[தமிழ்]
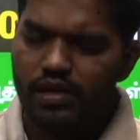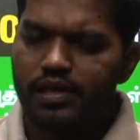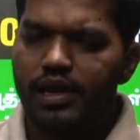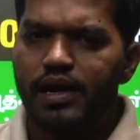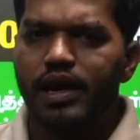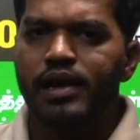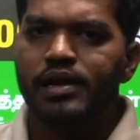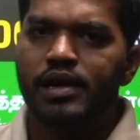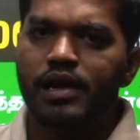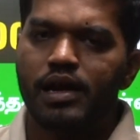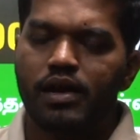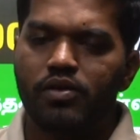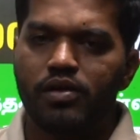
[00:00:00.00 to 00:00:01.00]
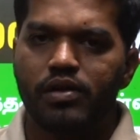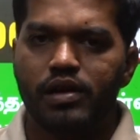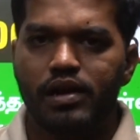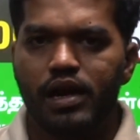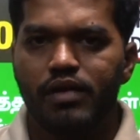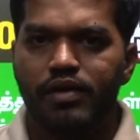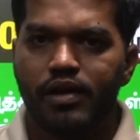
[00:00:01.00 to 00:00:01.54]
சில கணக்குகள்லாம் உங்களுக்கு
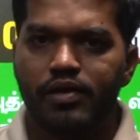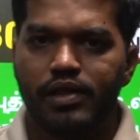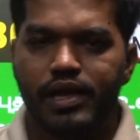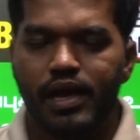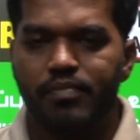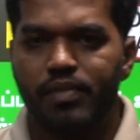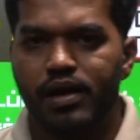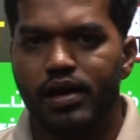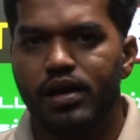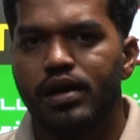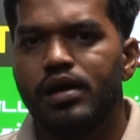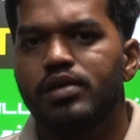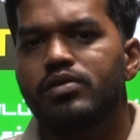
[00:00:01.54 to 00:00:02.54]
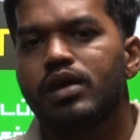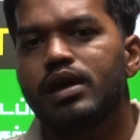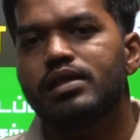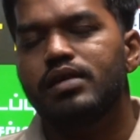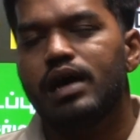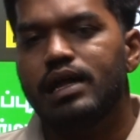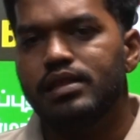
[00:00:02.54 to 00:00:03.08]
ரிலவெண்ட்டாக வந்து கேட்பாங்க ஸோ
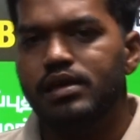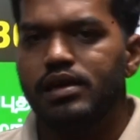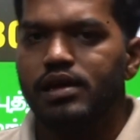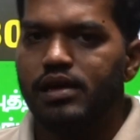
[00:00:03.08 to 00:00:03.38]
அது அது